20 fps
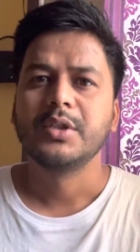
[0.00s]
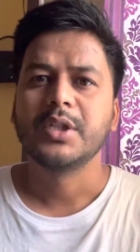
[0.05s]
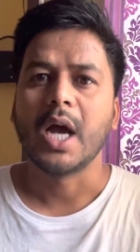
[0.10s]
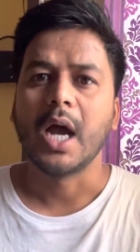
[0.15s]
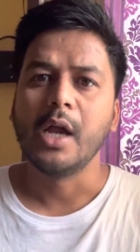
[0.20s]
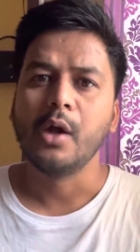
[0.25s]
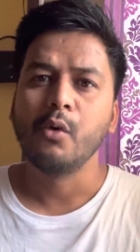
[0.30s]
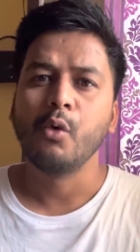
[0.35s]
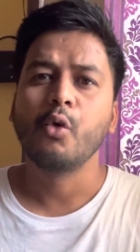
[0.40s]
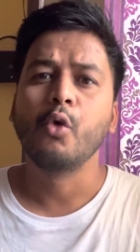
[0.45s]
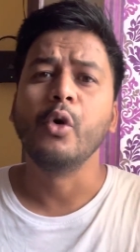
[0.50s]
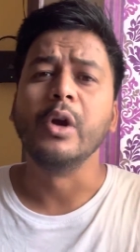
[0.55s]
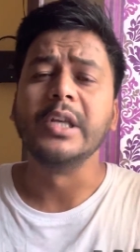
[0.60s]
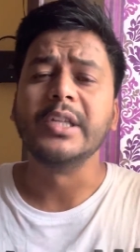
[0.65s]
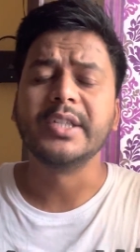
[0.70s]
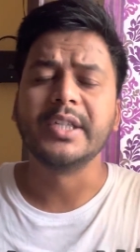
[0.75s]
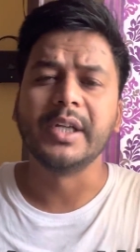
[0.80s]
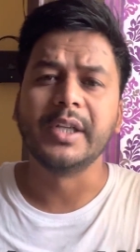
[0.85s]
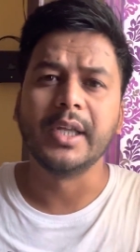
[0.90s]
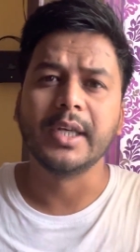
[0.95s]
चाहे वो कोई
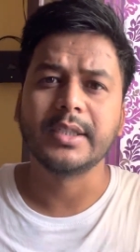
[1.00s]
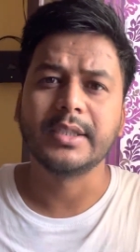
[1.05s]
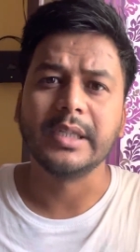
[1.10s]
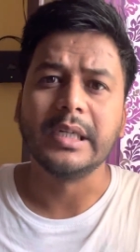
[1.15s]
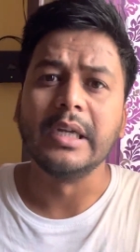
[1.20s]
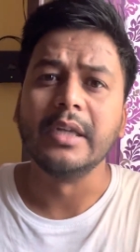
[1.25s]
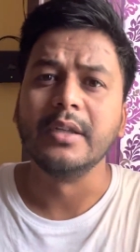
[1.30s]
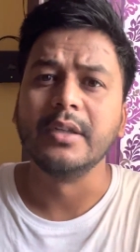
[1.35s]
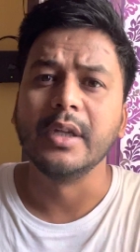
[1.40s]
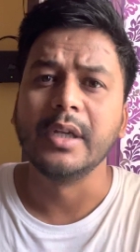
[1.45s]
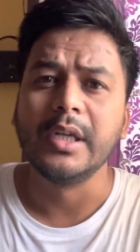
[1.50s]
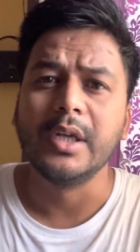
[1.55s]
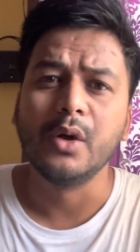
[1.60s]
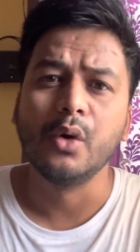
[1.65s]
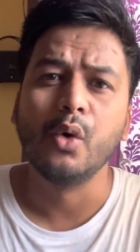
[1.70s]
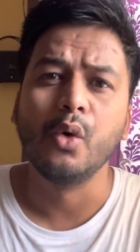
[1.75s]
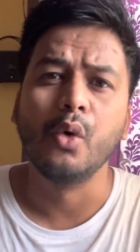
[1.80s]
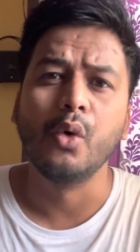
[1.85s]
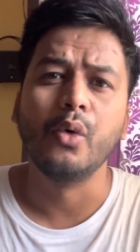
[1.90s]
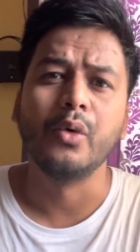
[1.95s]
सीरियस इंजरी
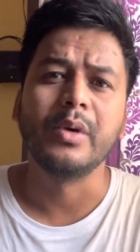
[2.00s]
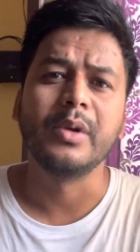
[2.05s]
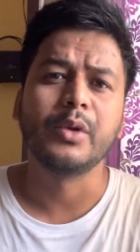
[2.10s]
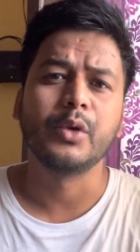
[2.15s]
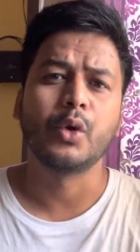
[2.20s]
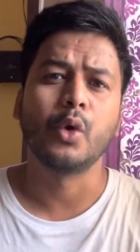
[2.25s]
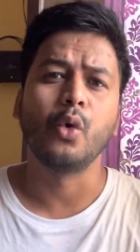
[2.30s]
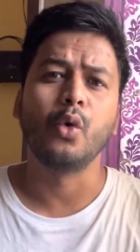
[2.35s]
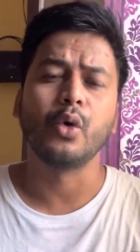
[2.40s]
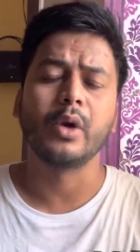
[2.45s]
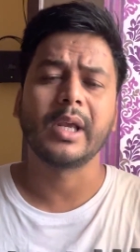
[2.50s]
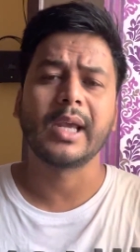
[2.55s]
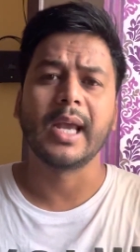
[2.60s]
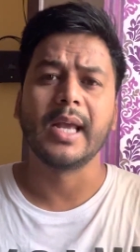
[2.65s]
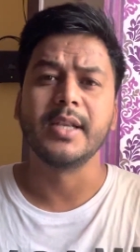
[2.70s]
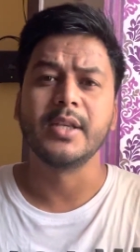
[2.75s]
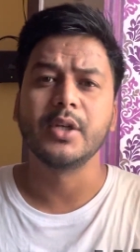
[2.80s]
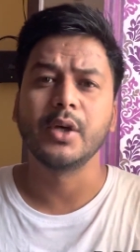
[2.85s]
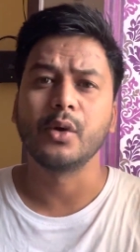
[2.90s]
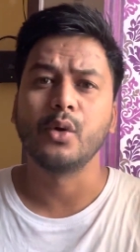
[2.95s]
हो थ्रोट
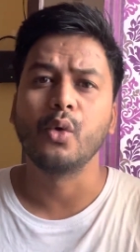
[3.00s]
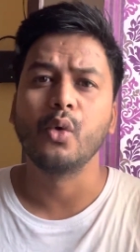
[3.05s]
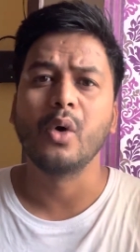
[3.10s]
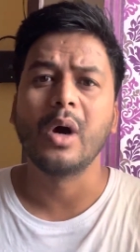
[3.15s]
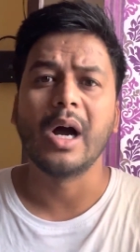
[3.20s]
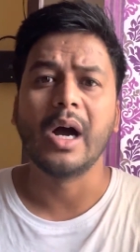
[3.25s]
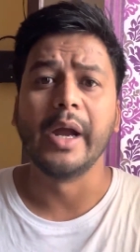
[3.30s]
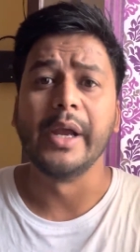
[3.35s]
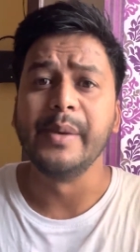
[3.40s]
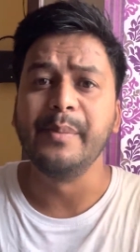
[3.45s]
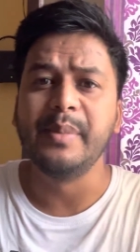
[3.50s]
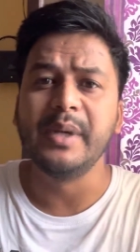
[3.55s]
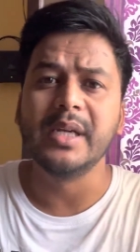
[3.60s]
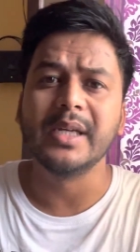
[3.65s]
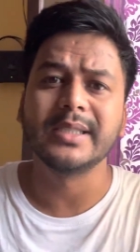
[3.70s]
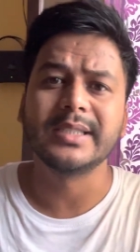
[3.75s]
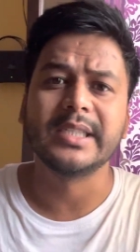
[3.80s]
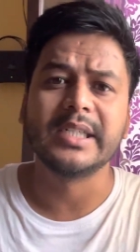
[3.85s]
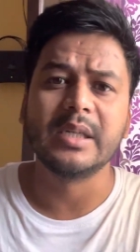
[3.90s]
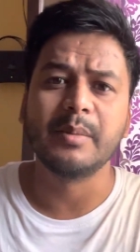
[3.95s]
कैंसर हो आई
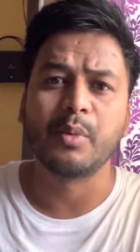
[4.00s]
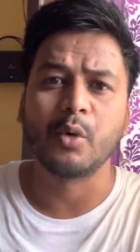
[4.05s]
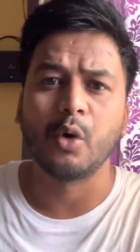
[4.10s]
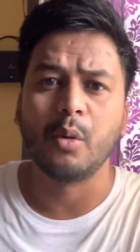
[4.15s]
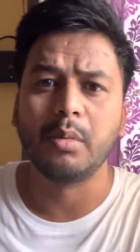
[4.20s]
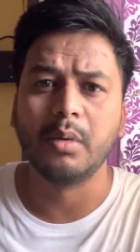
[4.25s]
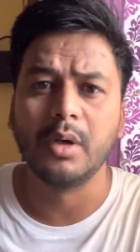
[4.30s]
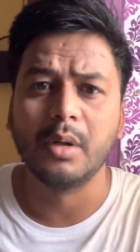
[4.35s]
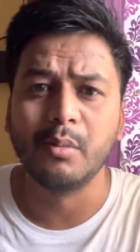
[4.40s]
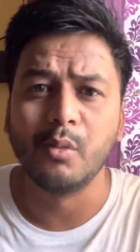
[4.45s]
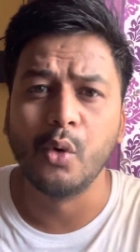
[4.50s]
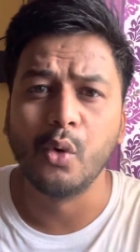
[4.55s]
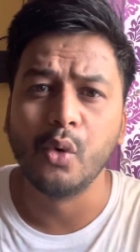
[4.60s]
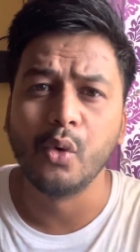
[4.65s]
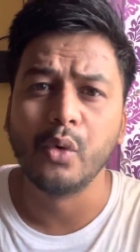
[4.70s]
की प्रॉब्लम हो